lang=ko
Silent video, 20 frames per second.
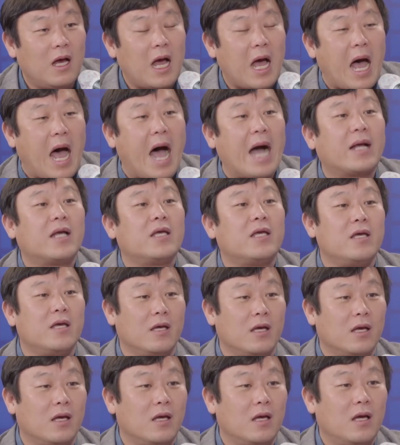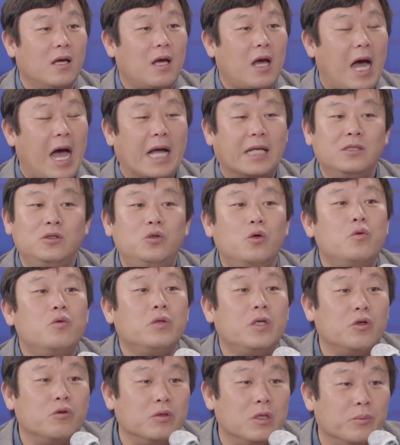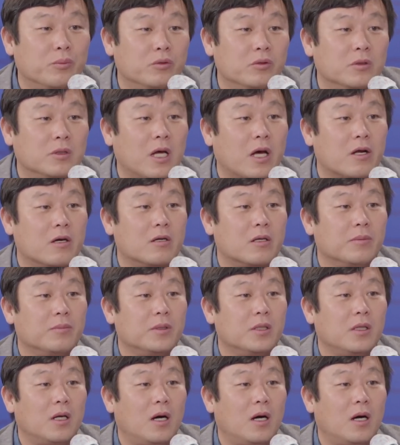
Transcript: 악기 안 아. 좋은 어. 기운이 붙는다라 고 그럽니다.